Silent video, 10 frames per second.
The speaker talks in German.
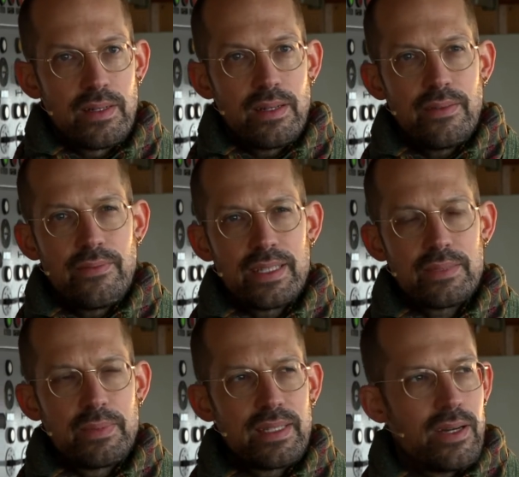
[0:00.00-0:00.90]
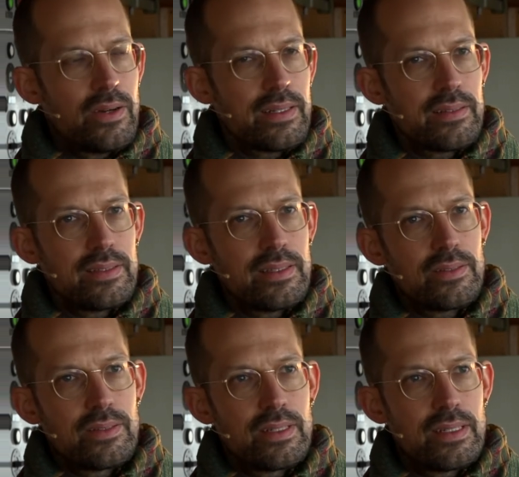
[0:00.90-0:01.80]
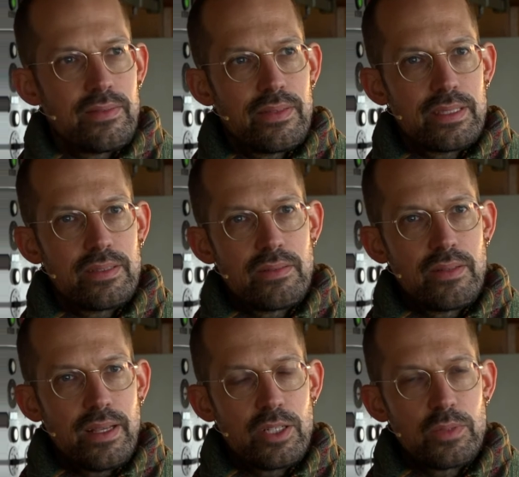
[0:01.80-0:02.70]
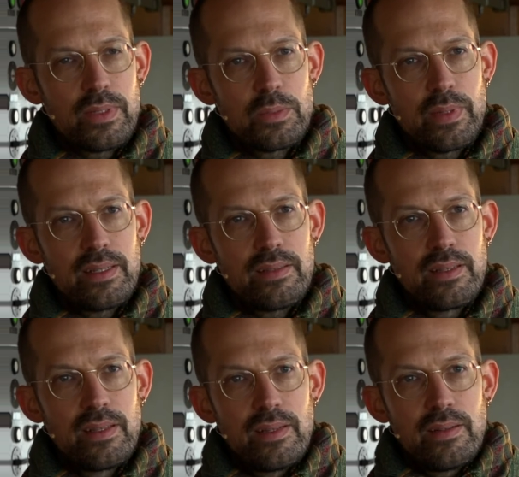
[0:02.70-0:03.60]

Äh, was mich da auch interessiert oder was ich denke, was spannend ist,